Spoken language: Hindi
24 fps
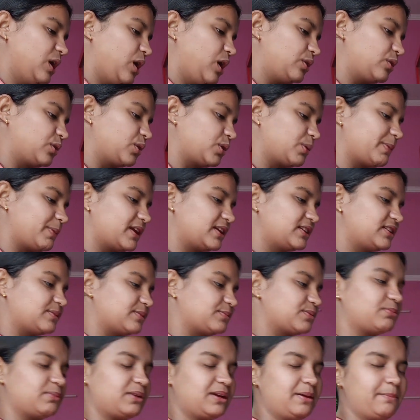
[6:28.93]
क्योंकि मैंने जब
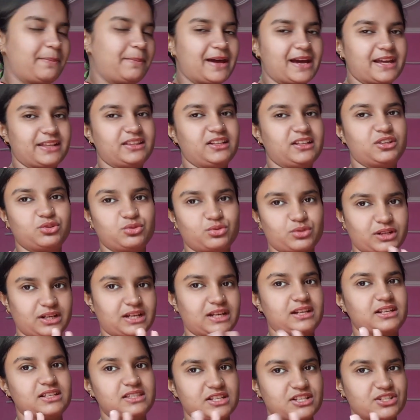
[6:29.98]
से मेरा पैर दर्द हो रखा
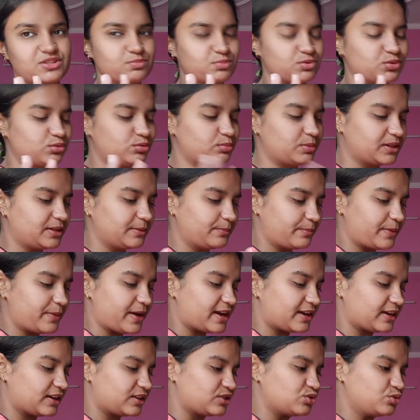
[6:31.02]
है ना सच बोलूँ मतलब
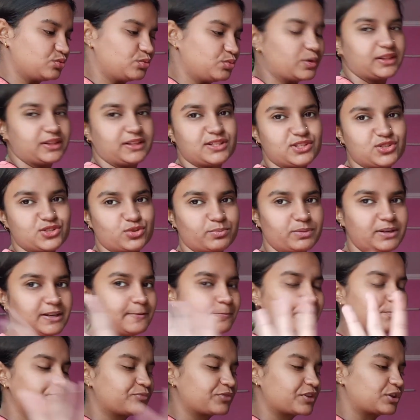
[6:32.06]
पैर का जो हुआ था जो भी
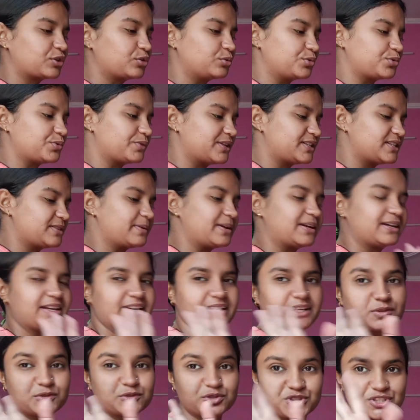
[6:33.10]
तो उस वजह से मैंने घर
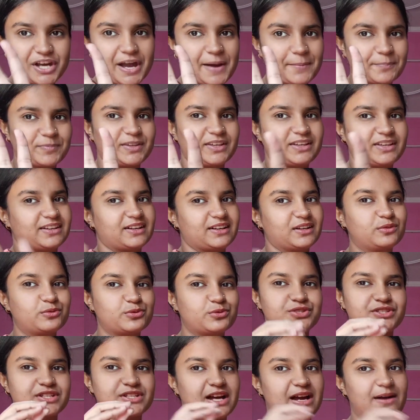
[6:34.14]
का कुछ काम नहीं करा
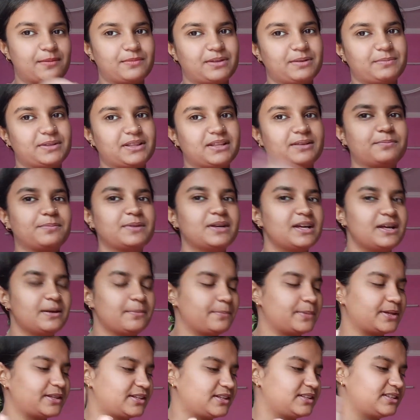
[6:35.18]
कुछ काम नहीं मतलब
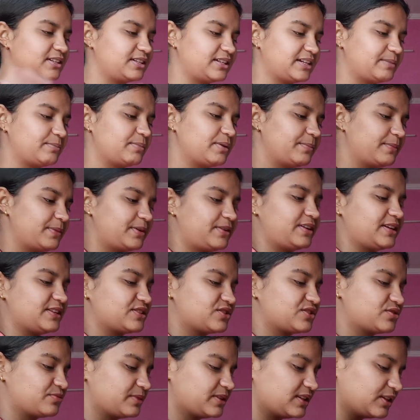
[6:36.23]
पंद्रह दिन के मैं
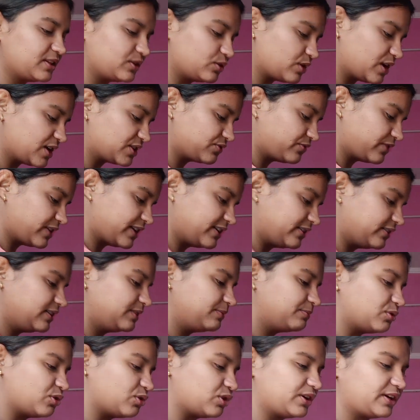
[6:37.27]
रेस्ट में थी तो आज फाइनली
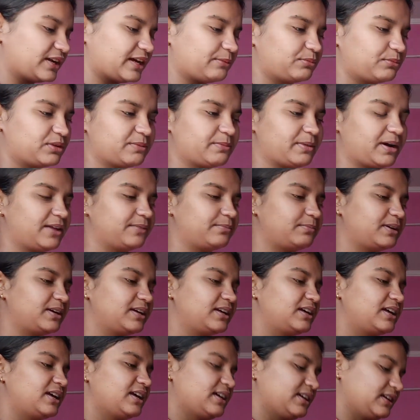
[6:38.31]
बहुत टाइम के बाद में
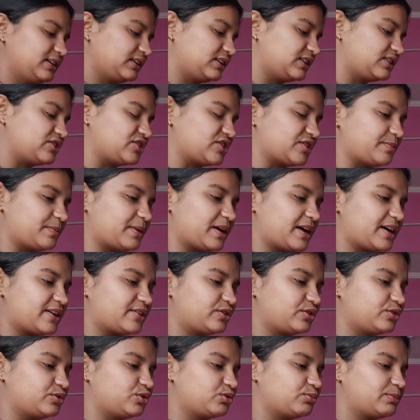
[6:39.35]
किचन में आ
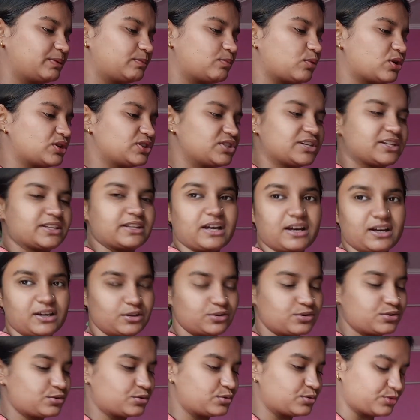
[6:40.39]
रही हूँ तो मैं बहुत ज़्यादा
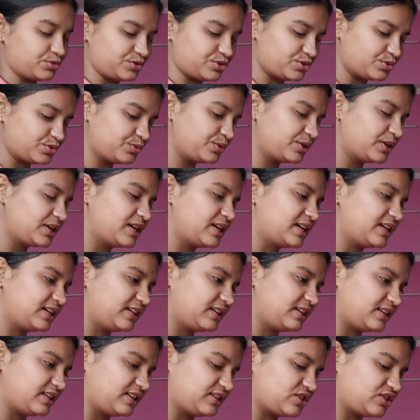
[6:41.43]
खुश हूँ
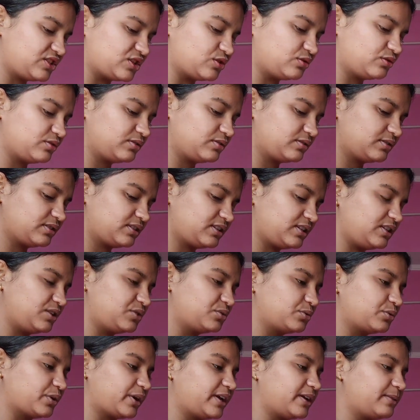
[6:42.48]
कि चलो ठीक
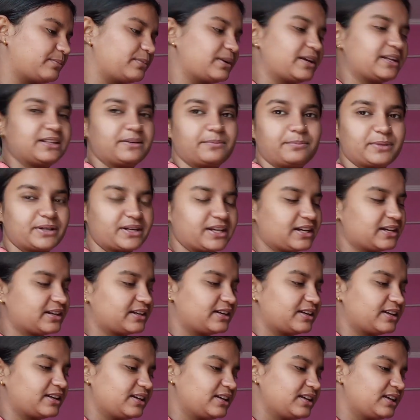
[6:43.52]
हो गई अब मैं एकदम बढ़िया
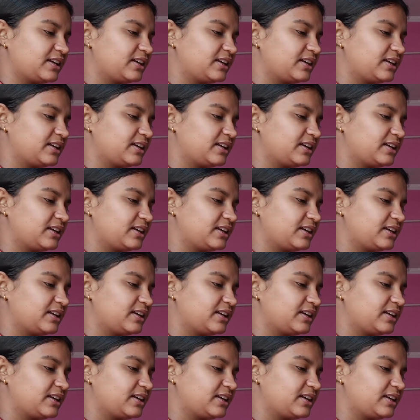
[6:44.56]
करके